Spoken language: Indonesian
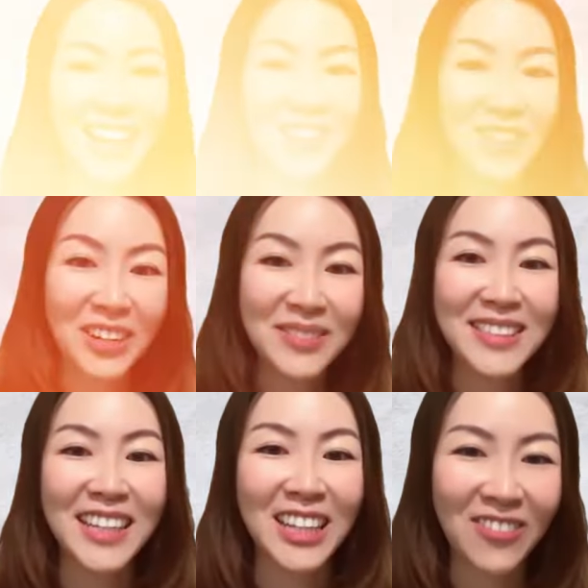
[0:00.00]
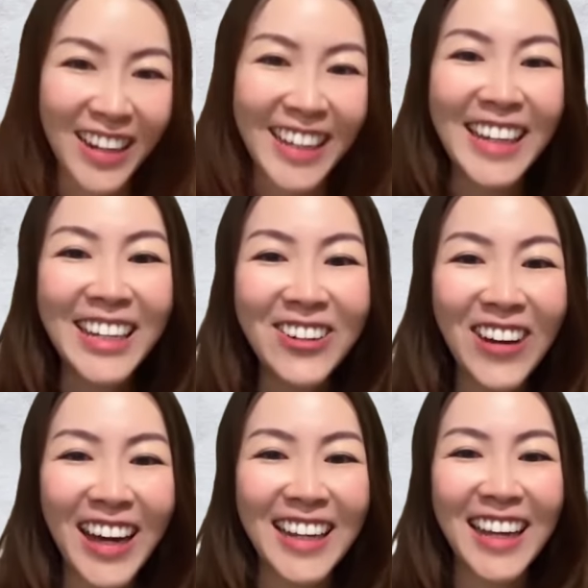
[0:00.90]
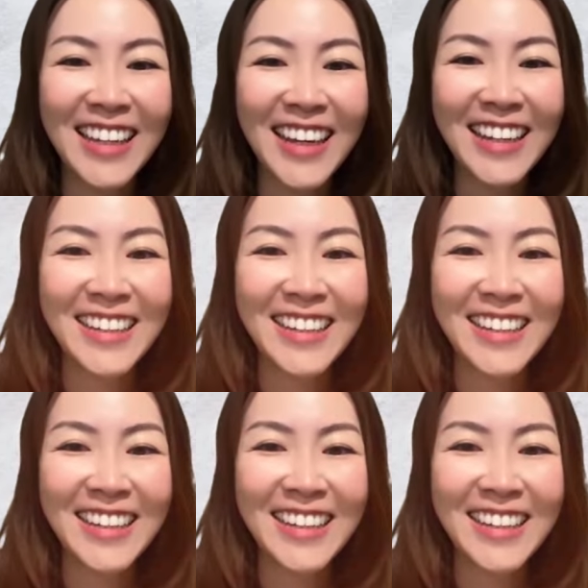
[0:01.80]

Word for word: Nah, moms, kita bandingin yuk harganya